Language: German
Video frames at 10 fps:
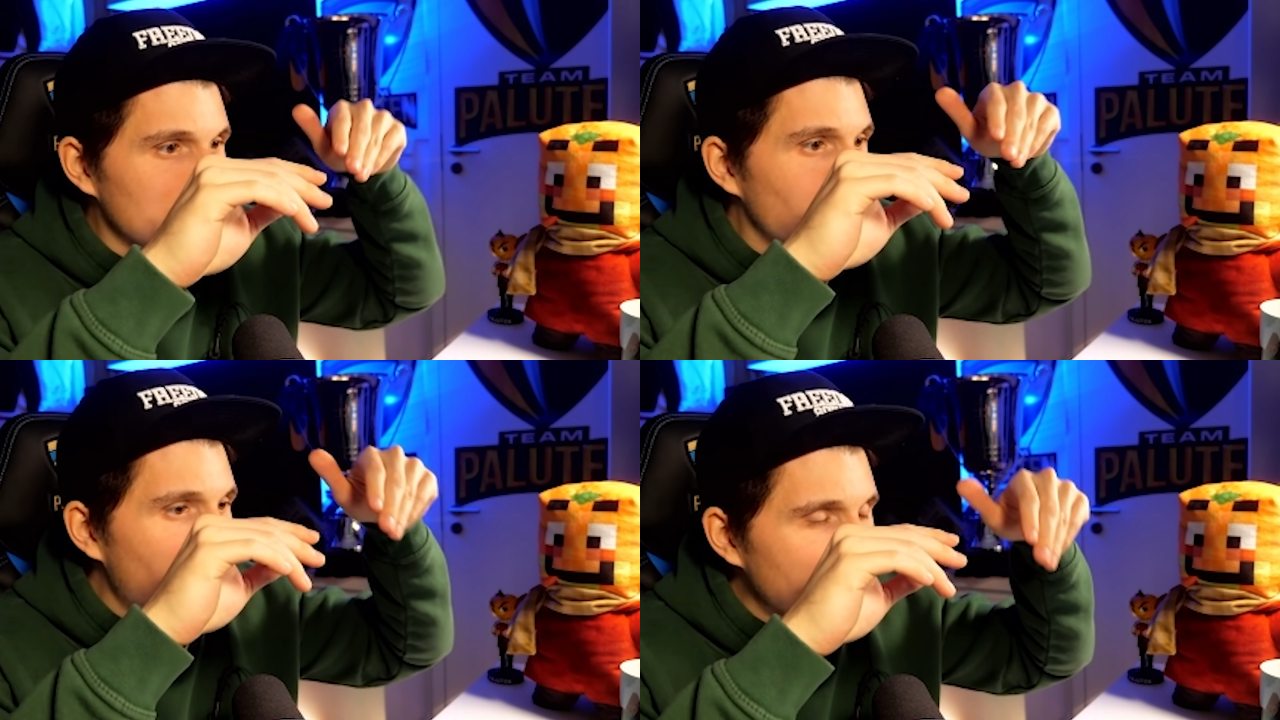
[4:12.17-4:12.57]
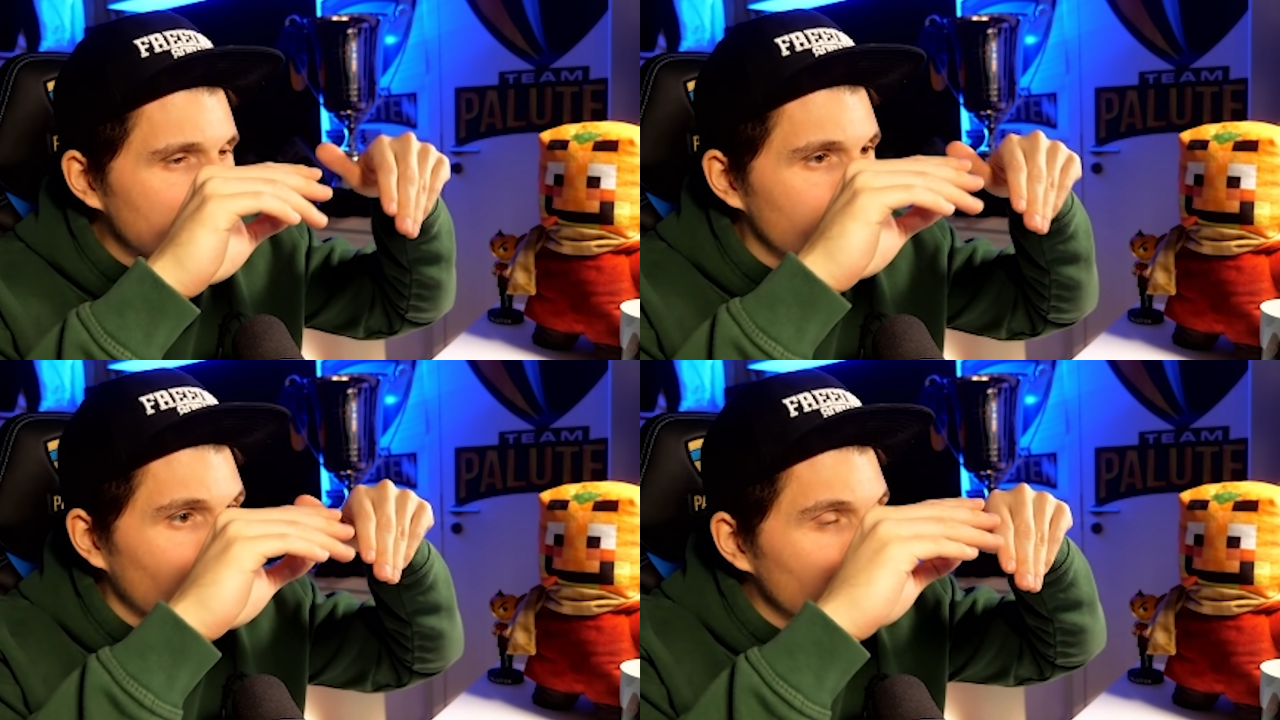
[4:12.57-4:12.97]
das
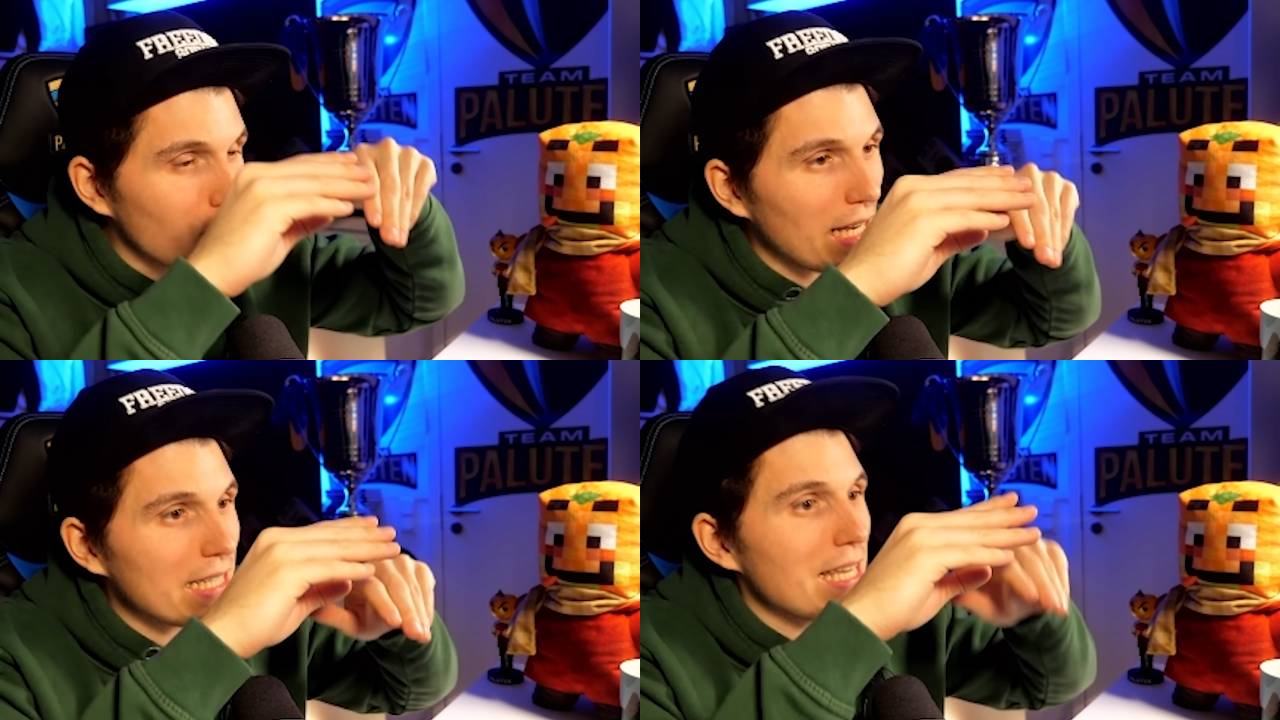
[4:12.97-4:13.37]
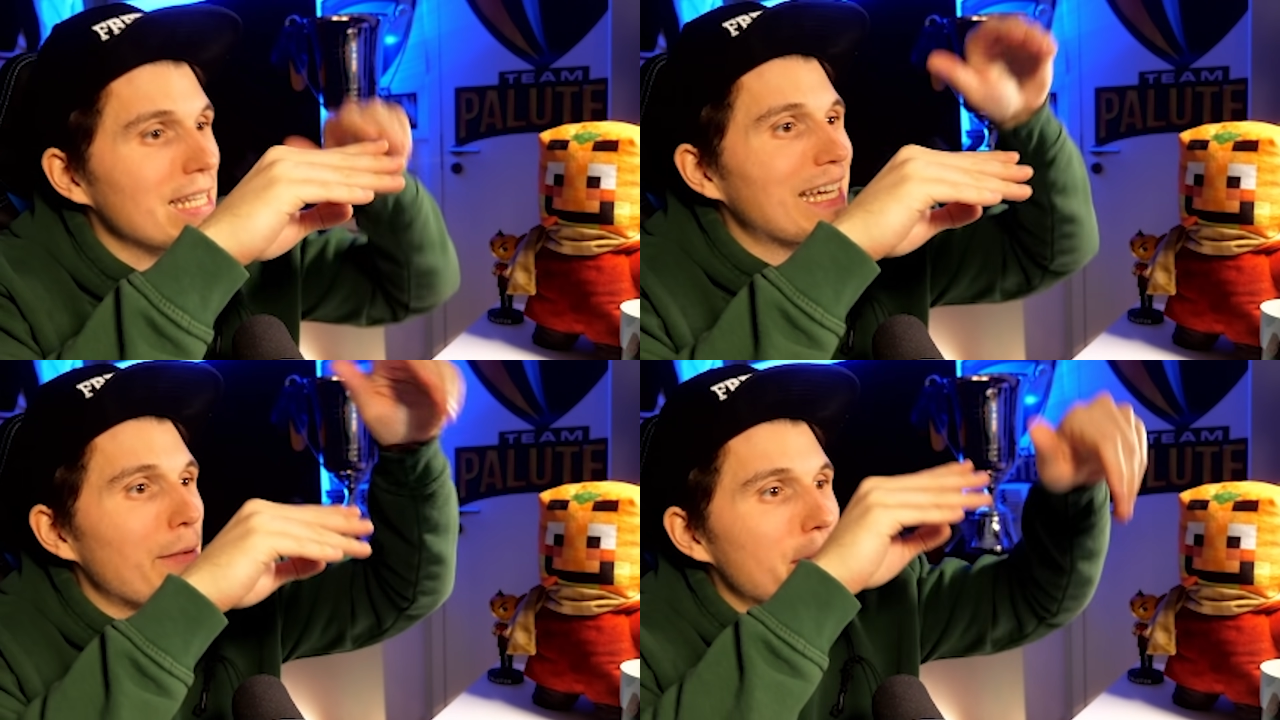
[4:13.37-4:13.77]
plantet man und
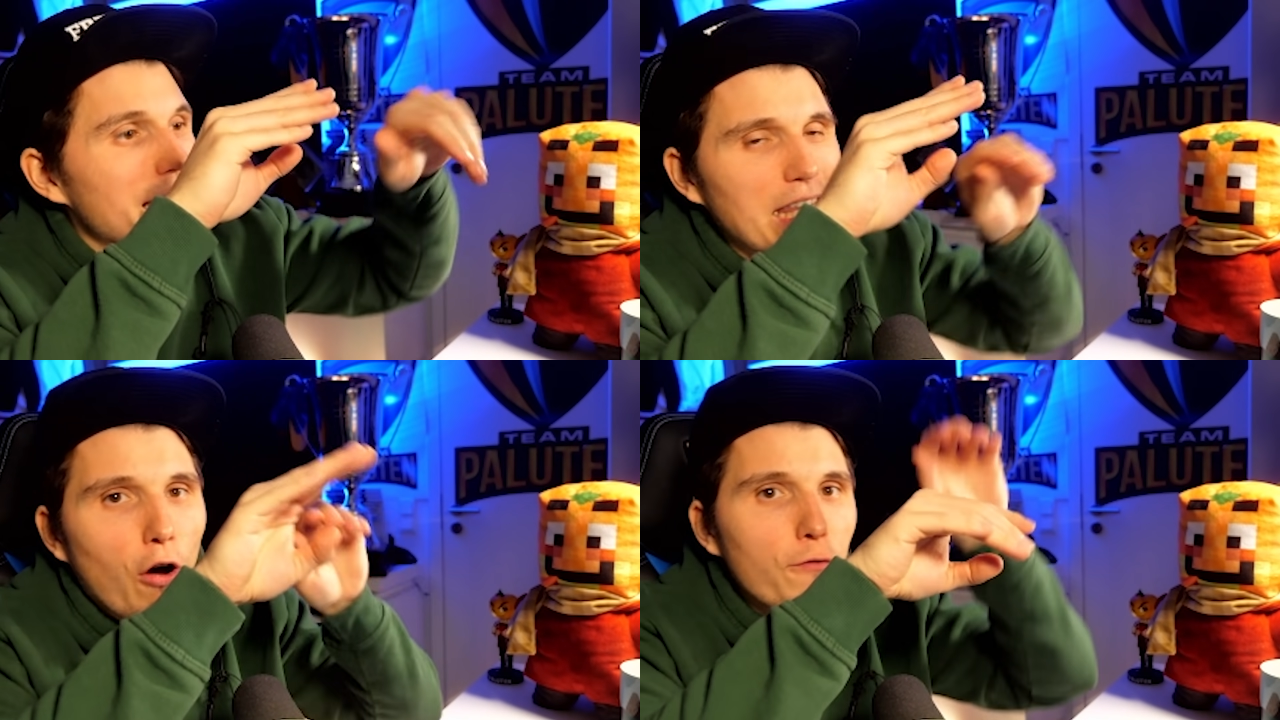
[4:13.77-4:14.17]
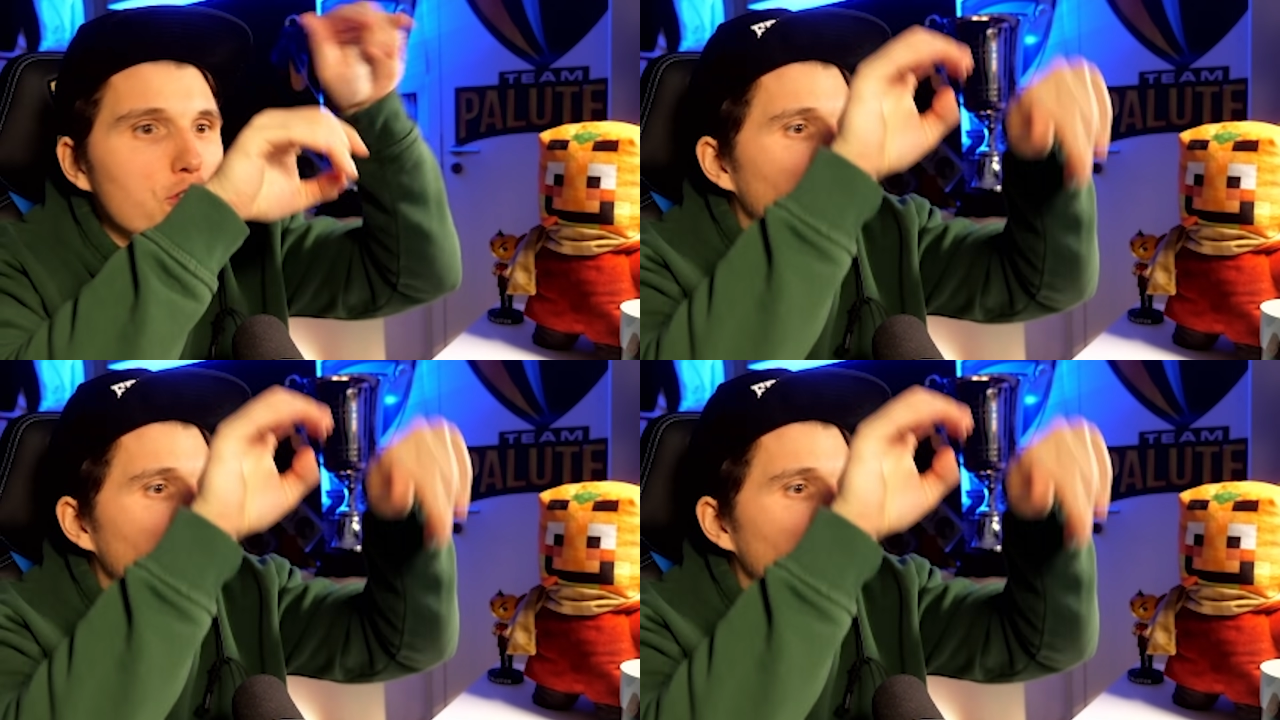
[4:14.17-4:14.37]
gleichzeitig kann man da drauf